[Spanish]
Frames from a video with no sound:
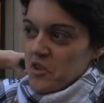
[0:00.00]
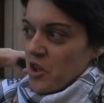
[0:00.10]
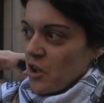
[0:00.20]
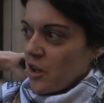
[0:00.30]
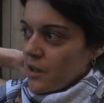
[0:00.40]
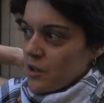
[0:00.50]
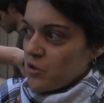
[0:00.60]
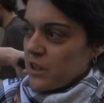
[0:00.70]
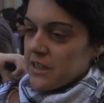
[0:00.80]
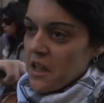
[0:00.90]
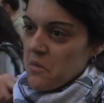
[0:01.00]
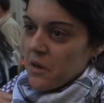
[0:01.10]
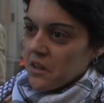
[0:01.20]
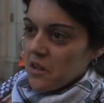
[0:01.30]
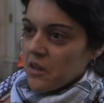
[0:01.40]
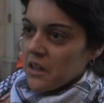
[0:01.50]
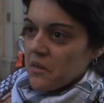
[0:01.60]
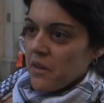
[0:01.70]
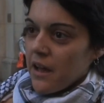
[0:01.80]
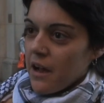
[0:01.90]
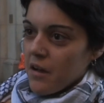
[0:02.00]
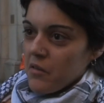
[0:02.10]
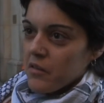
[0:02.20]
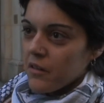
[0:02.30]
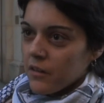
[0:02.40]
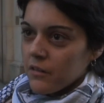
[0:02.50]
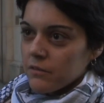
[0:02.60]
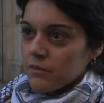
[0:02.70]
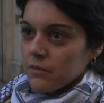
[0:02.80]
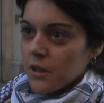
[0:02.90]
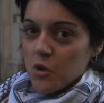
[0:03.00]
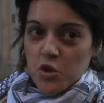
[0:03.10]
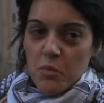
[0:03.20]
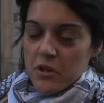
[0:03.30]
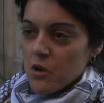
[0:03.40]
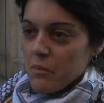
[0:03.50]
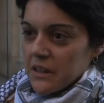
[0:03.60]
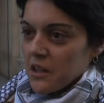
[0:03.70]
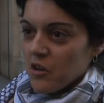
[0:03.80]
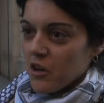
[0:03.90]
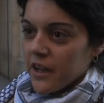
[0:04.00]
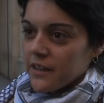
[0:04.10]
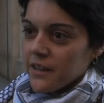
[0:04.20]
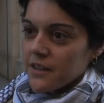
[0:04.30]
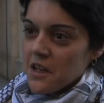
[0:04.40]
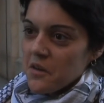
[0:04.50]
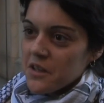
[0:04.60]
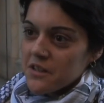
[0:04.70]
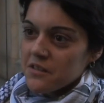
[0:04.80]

Yo creo que resulta hasta divertido, una actividad, incluso puedes compartir con gente, ¿sabes?